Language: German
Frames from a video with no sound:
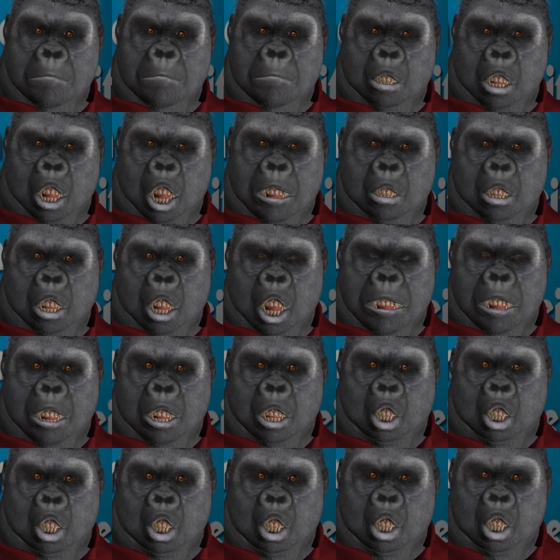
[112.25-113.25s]
und
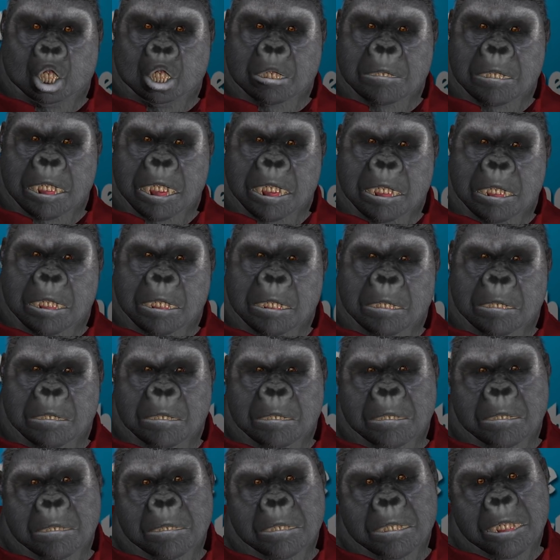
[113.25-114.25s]
Vollstreckung der
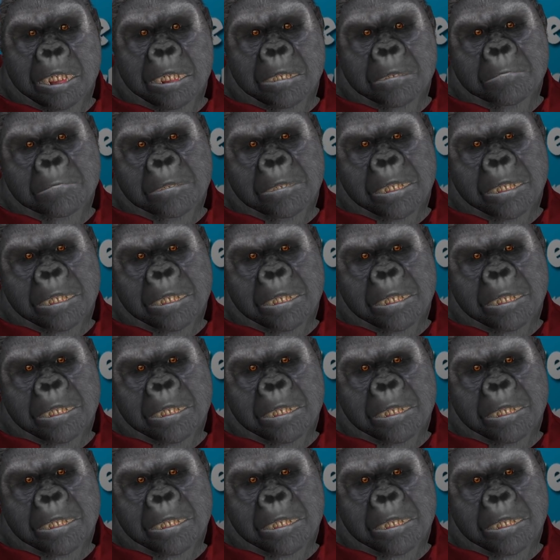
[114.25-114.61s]
Strafen in den